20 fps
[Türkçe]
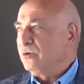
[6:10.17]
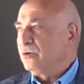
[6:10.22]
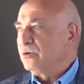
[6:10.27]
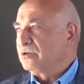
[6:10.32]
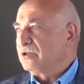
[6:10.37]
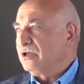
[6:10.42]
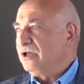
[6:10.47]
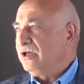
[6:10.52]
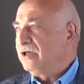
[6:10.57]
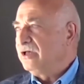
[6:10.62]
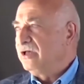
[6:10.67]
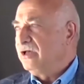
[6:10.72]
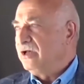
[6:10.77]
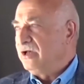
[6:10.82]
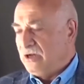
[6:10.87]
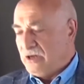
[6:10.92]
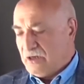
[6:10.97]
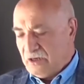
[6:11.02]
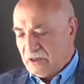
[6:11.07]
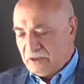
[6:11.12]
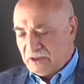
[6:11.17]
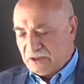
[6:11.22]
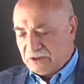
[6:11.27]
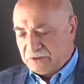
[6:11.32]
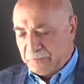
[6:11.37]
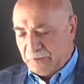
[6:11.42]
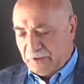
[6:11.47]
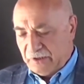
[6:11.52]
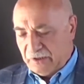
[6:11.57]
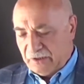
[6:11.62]
Onu da
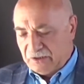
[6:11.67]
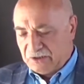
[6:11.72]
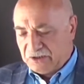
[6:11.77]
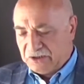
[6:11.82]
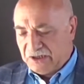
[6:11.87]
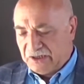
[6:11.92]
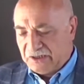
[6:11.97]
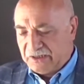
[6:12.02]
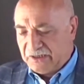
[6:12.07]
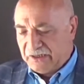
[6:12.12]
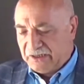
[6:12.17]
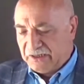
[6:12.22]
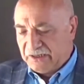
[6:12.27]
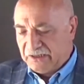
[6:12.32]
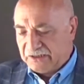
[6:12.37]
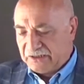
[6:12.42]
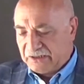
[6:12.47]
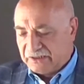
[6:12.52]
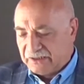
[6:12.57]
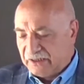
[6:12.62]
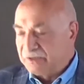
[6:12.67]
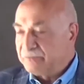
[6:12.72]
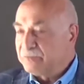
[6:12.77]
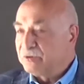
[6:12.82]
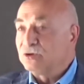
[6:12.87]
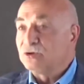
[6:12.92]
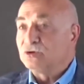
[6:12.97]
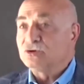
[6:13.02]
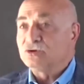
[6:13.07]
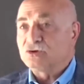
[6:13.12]
anlaşma cihetine gideceklerini
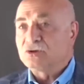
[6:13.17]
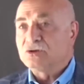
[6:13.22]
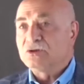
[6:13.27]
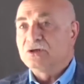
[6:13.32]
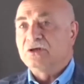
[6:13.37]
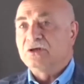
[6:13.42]
biliyoruz.